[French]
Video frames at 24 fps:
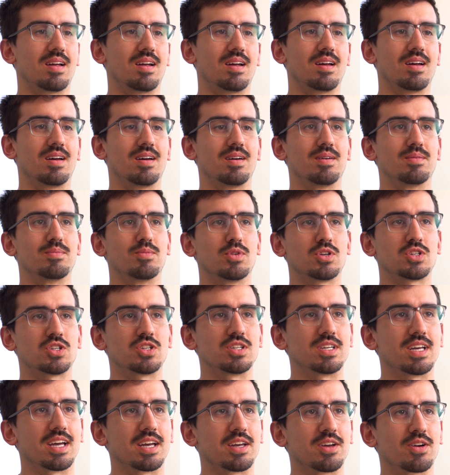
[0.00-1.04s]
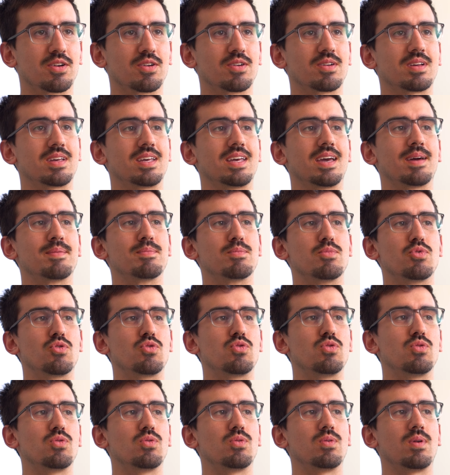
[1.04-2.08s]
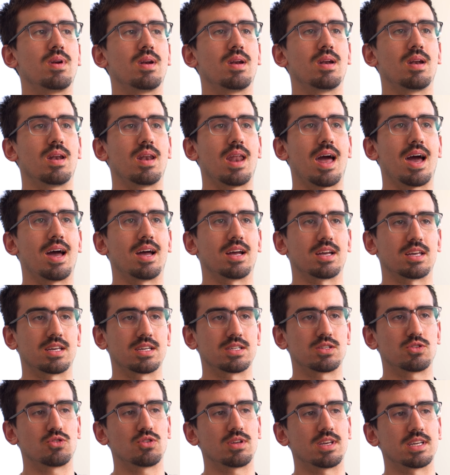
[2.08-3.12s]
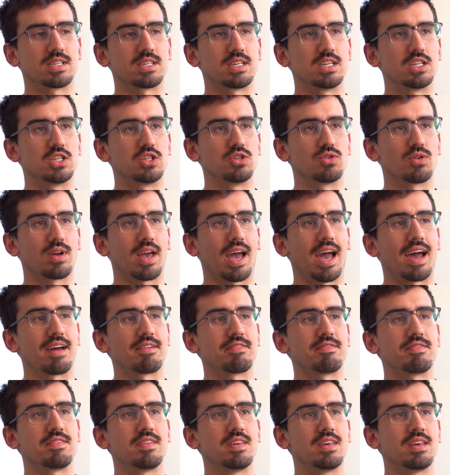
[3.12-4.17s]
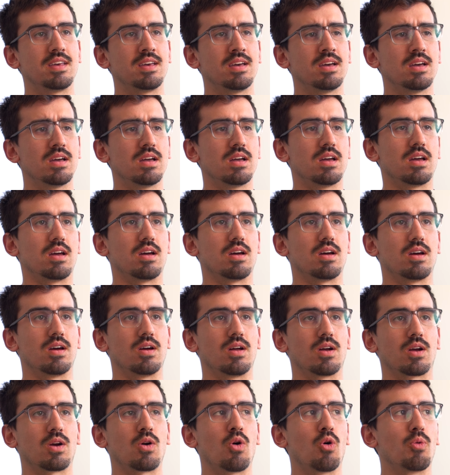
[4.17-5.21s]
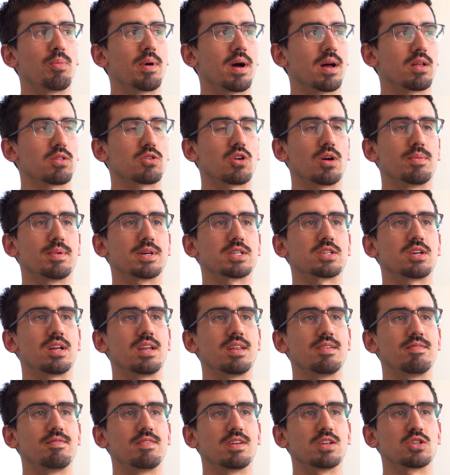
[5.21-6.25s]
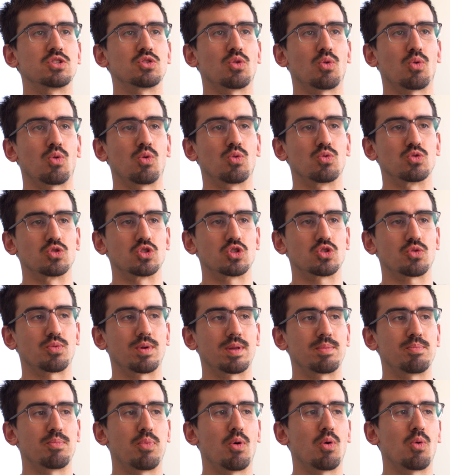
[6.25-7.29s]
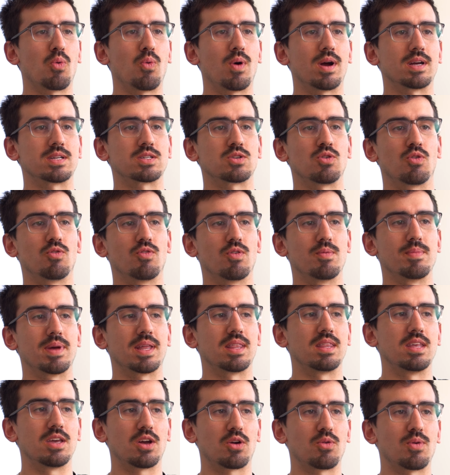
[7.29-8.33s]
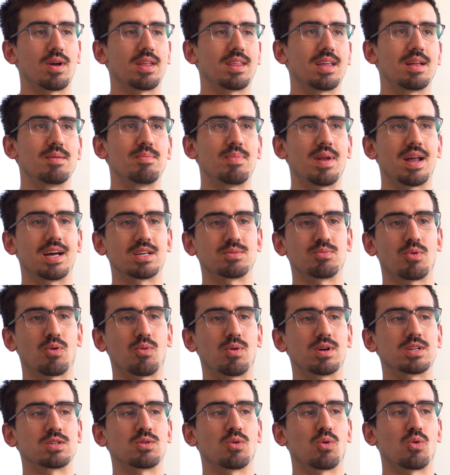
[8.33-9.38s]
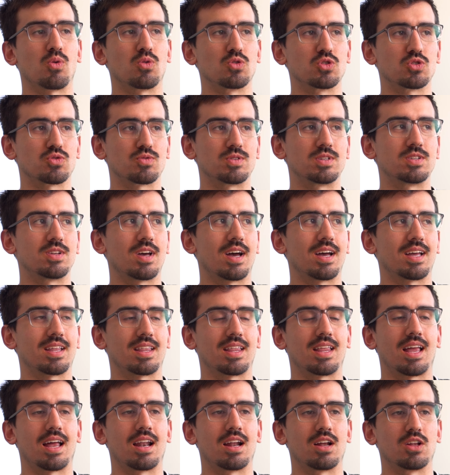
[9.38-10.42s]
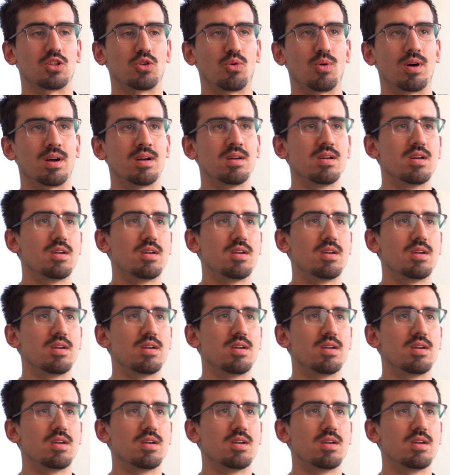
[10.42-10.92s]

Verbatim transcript: Euh, moi, je suis quelqu'un qui aime beaucoup la, tout ce qui est géographie, euh, comprendre comment est-ce que les villes sont construites, pourquoi est-ce qu'on va mettre des rues à telle place, pourquoi est-ce qu'on construit ça à tel endroit.